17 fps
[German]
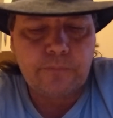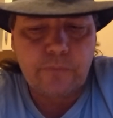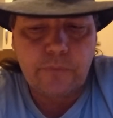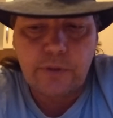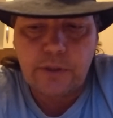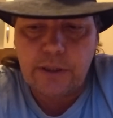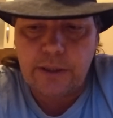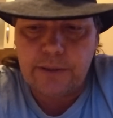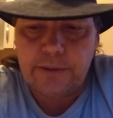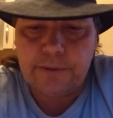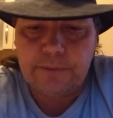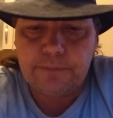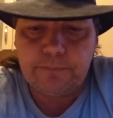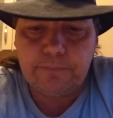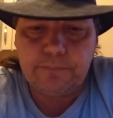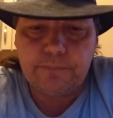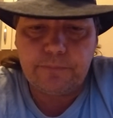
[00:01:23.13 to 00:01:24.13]

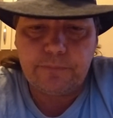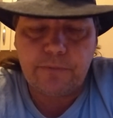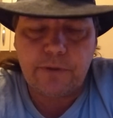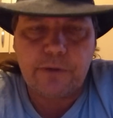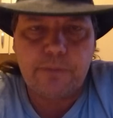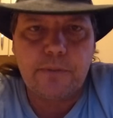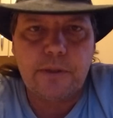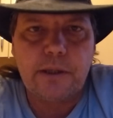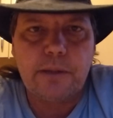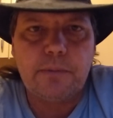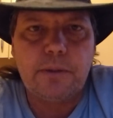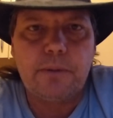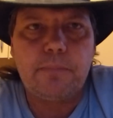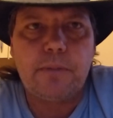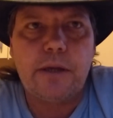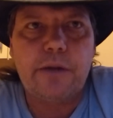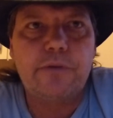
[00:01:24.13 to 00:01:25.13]
Dann, was mich aber
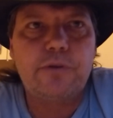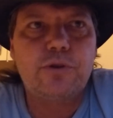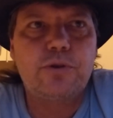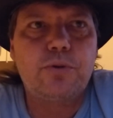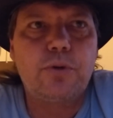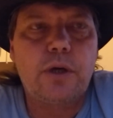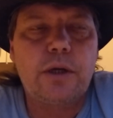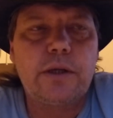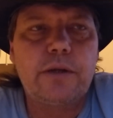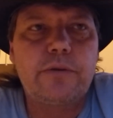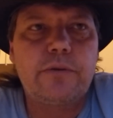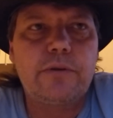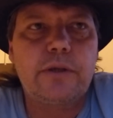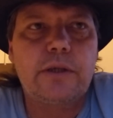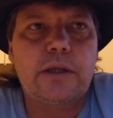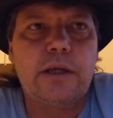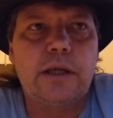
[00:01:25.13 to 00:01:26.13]
am meisten stört, ist,
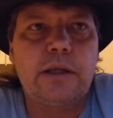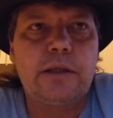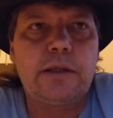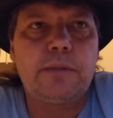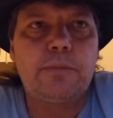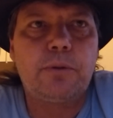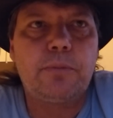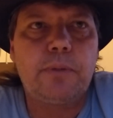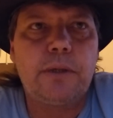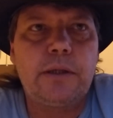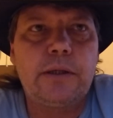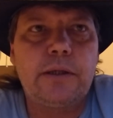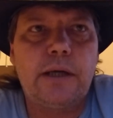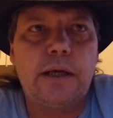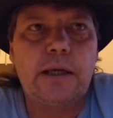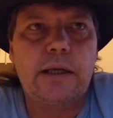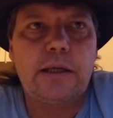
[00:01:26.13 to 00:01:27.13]
ich kann im Moment
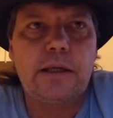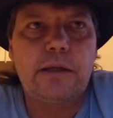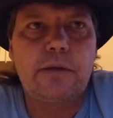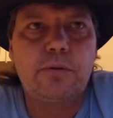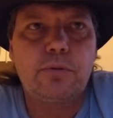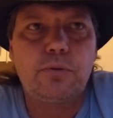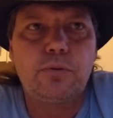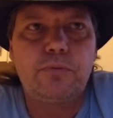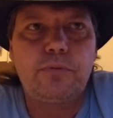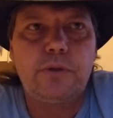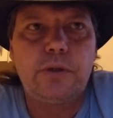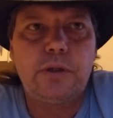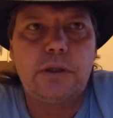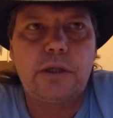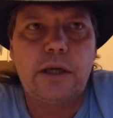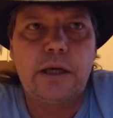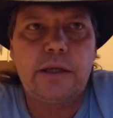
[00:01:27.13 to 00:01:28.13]
eigentlich so gut
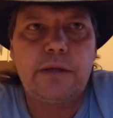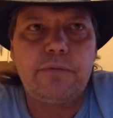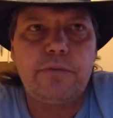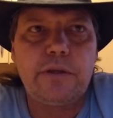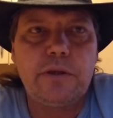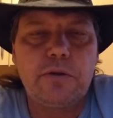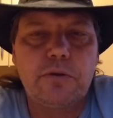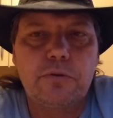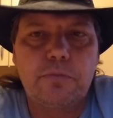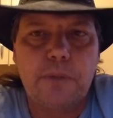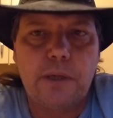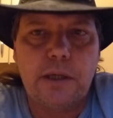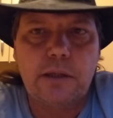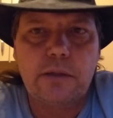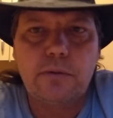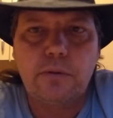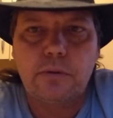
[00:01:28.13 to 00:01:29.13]
wie keine Videos mehr
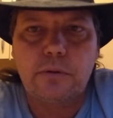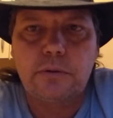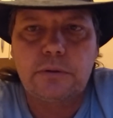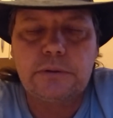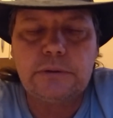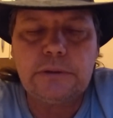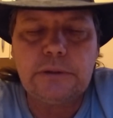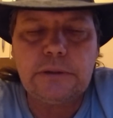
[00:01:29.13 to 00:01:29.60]
angucken.